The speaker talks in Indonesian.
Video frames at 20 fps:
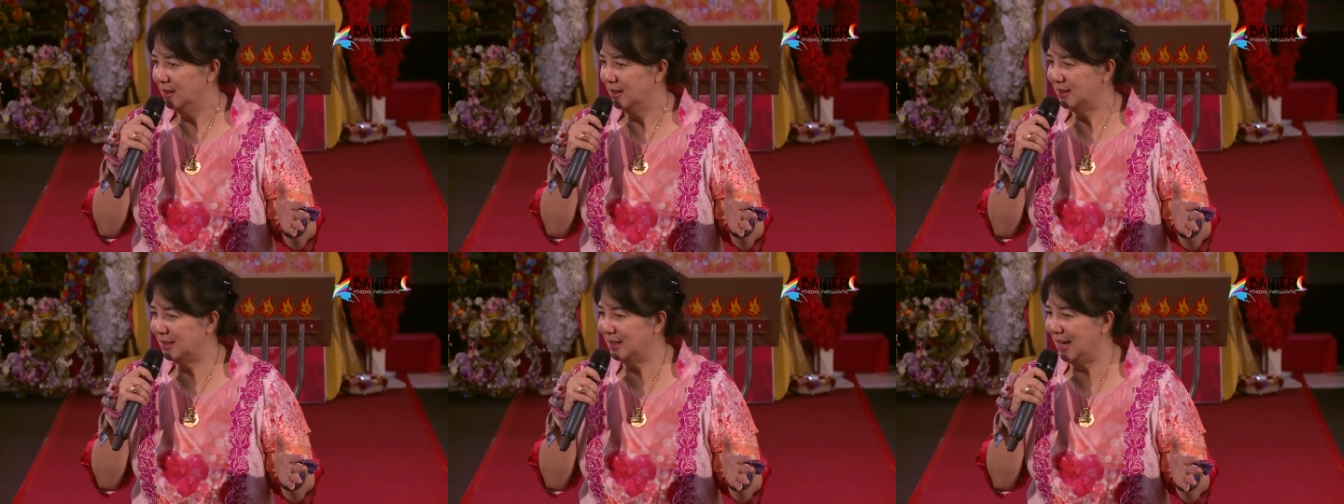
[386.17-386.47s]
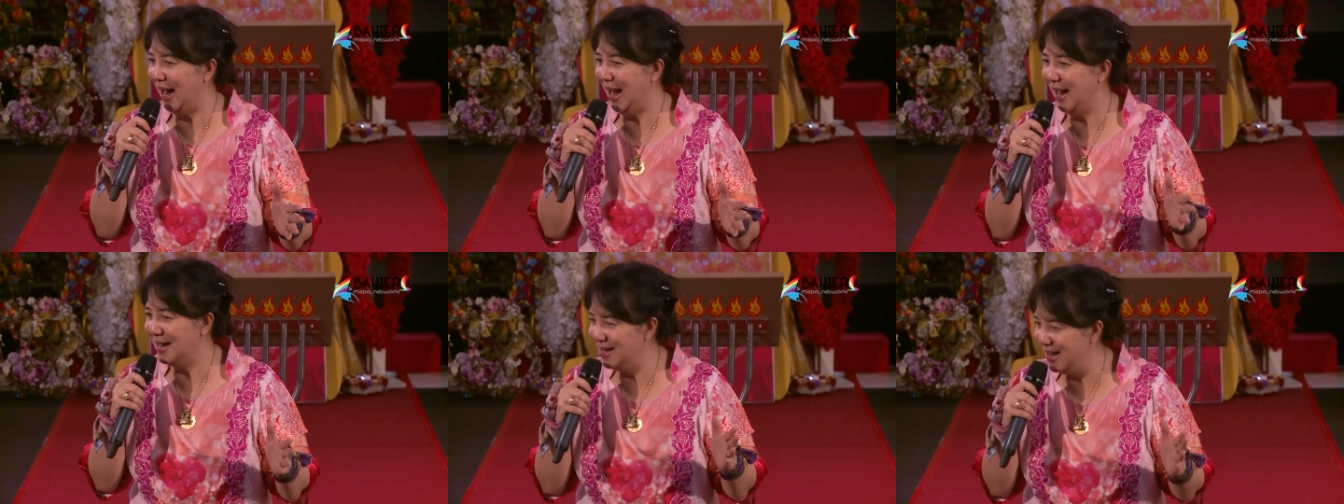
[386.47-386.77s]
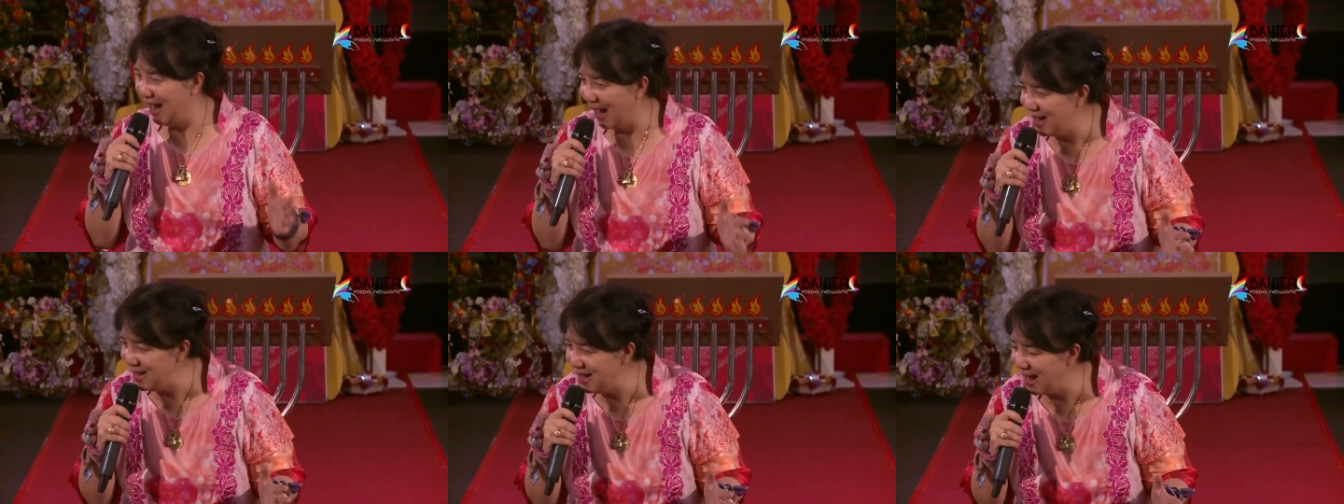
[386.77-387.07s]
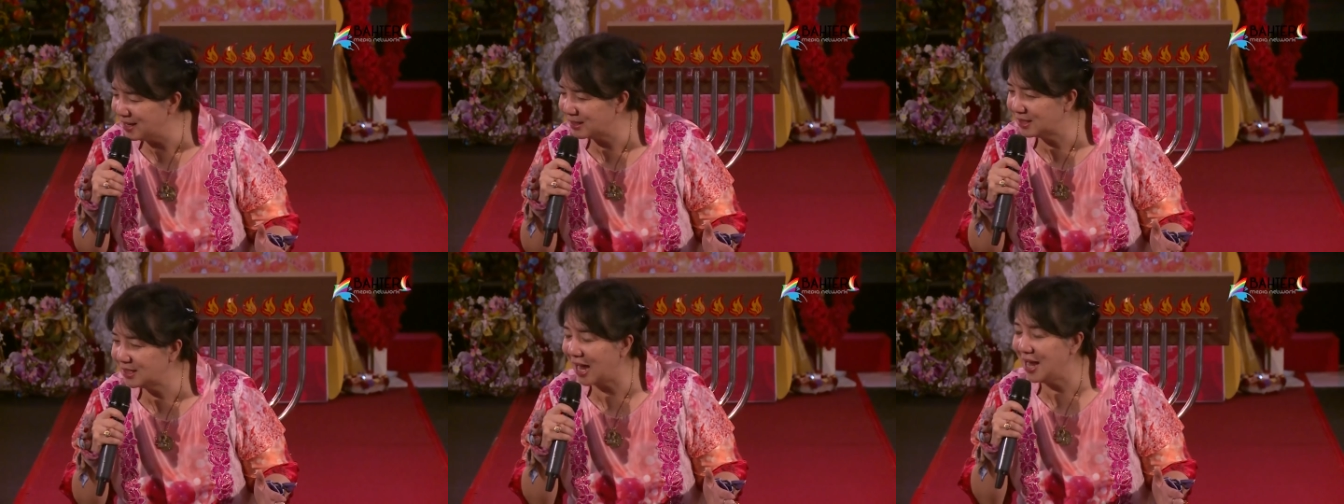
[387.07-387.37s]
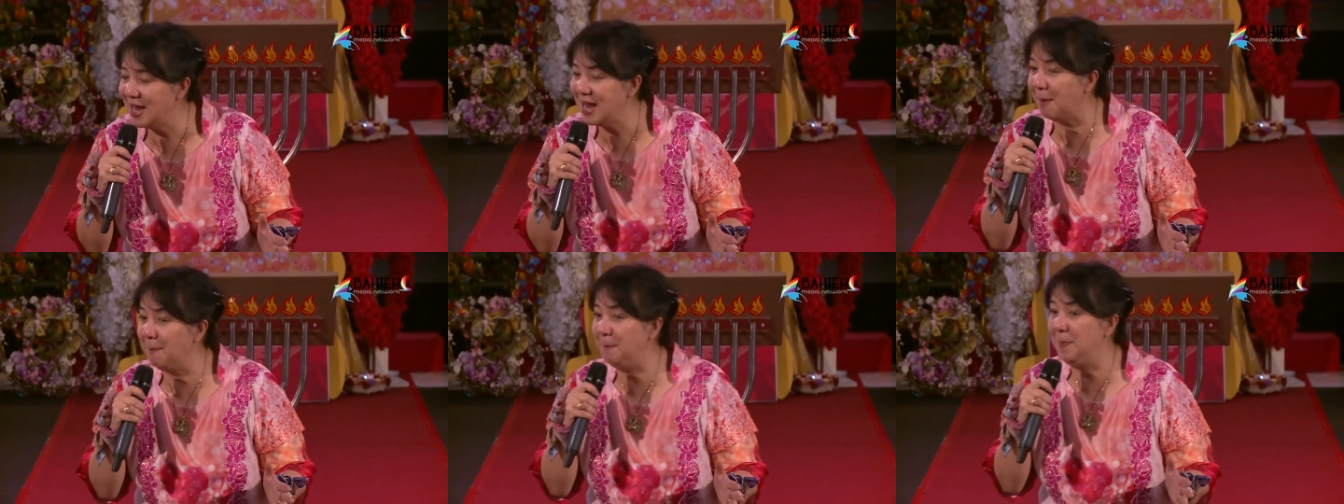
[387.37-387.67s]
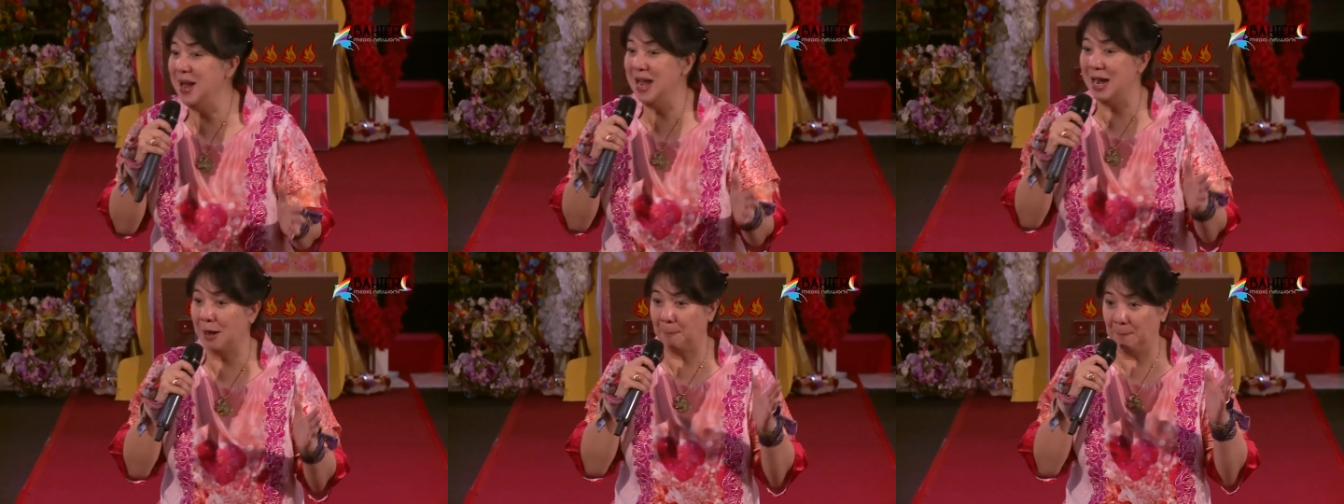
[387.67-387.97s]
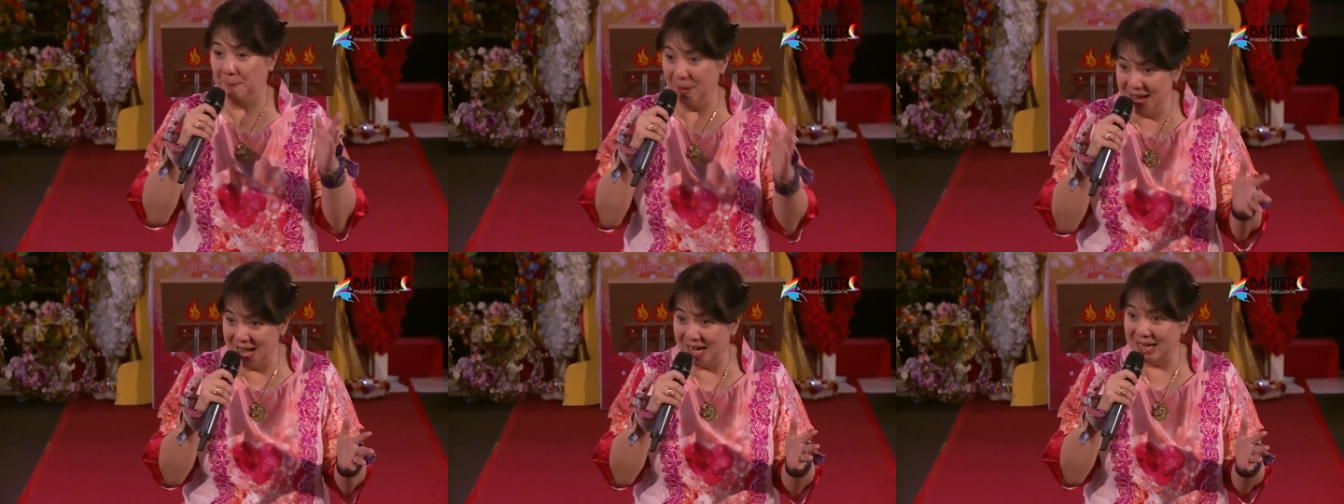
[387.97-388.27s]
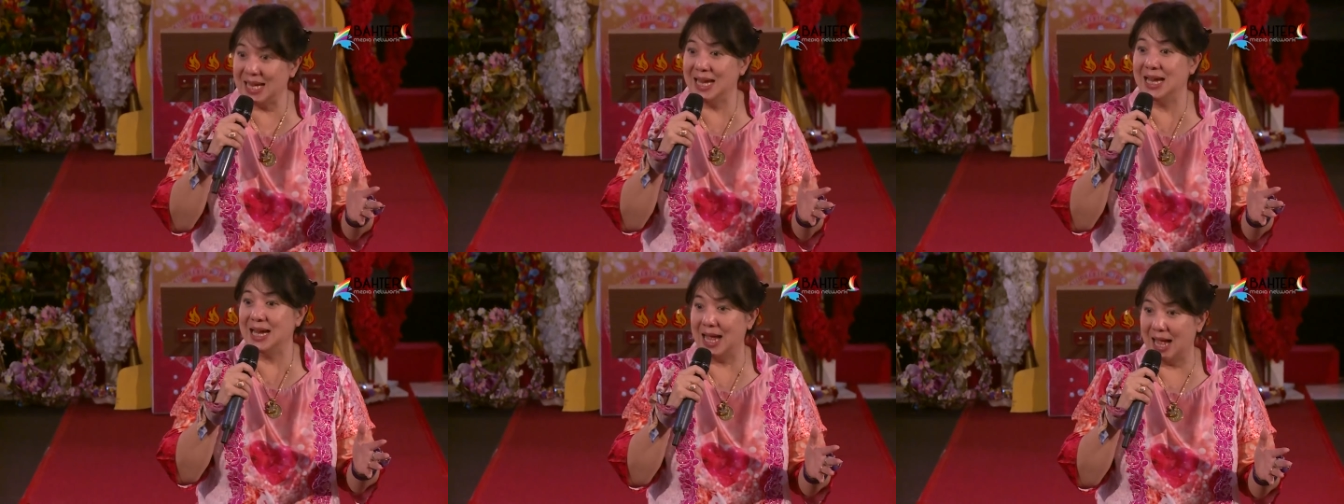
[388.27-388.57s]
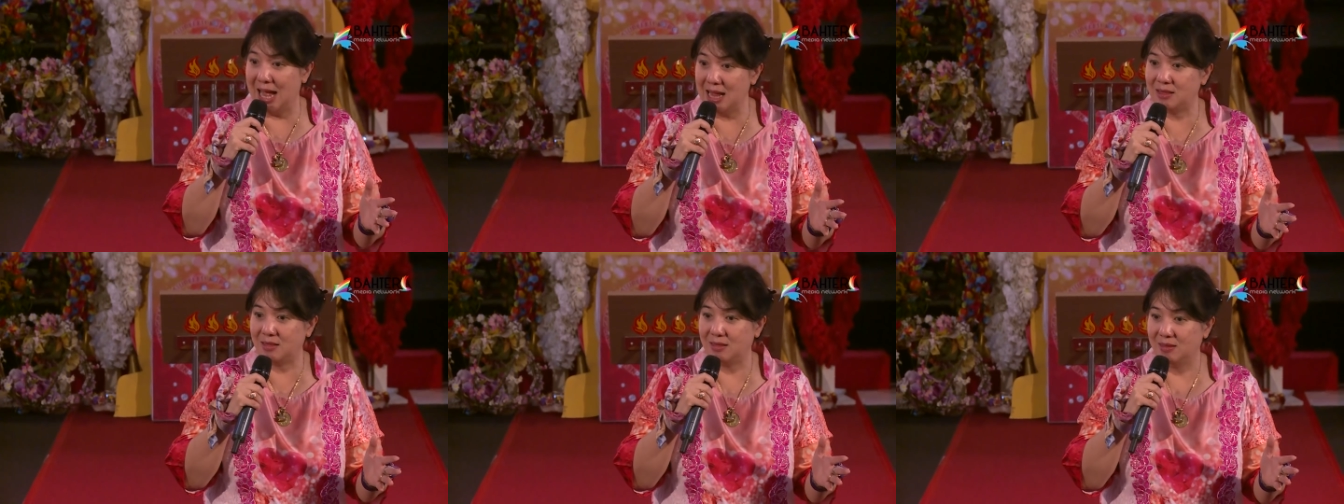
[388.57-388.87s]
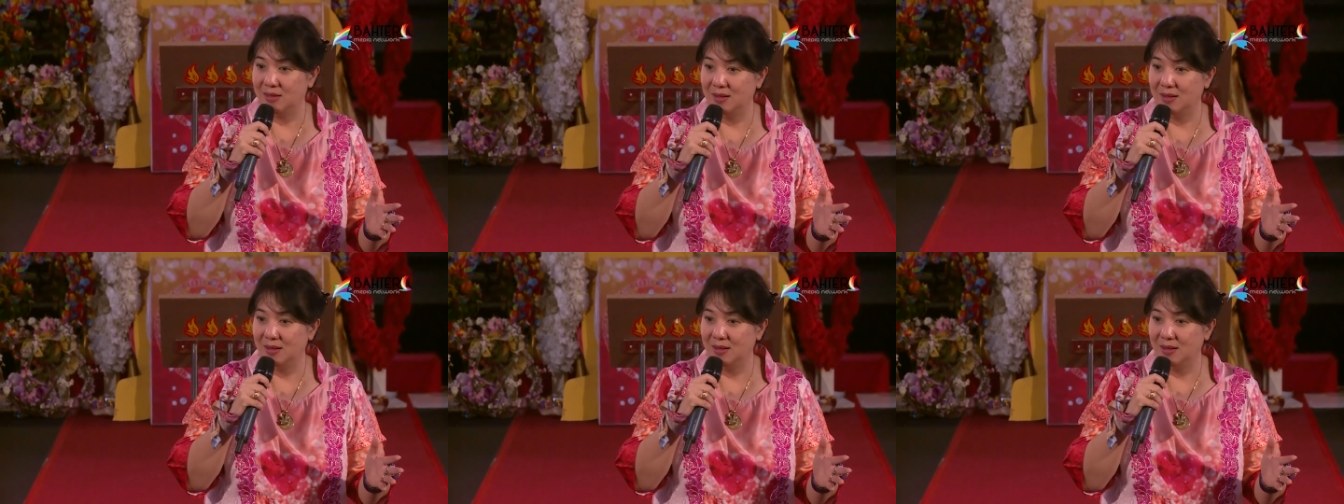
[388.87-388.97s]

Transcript: Seandainya saya benar-benar ingat.